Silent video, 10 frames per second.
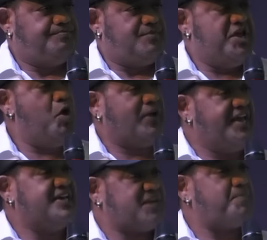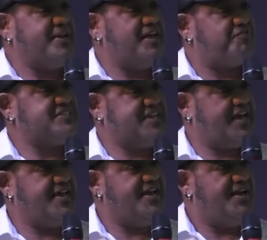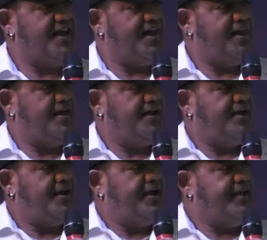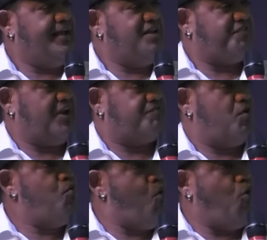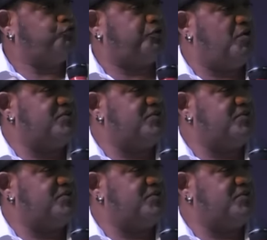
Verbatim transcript: E eu queria aprender a fazer rir. E ele falava: o outro não